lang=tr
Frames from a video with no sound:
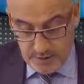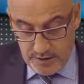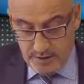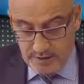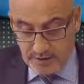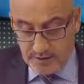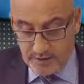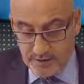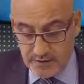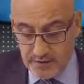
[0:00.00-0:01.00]
Evet,
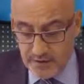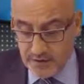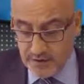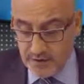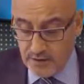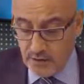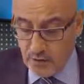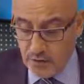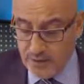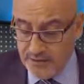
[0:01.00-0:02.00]
e,
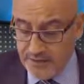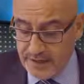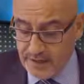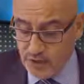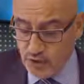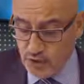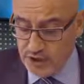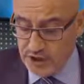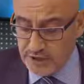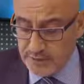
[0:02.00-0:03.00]
Orman ve Su
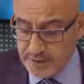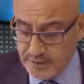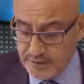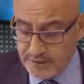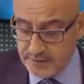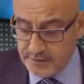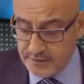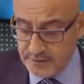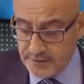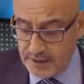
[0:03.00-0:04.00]
İşleri
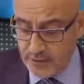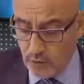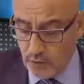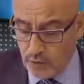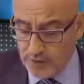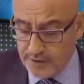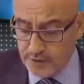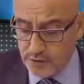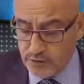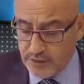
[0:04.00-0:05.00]
Bakanlığı'ndan Orta
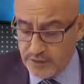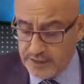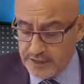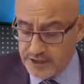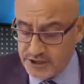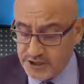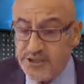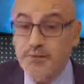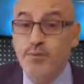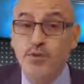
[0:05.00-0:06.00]
Anadolu'yu
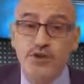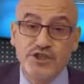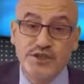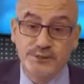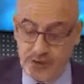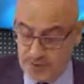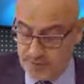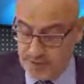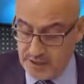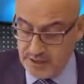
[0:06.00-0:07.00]
geliştirecek proje
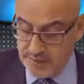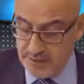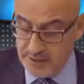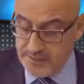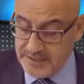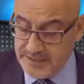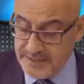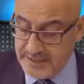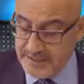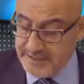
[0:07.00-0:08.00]
demiş. Başlık var bizde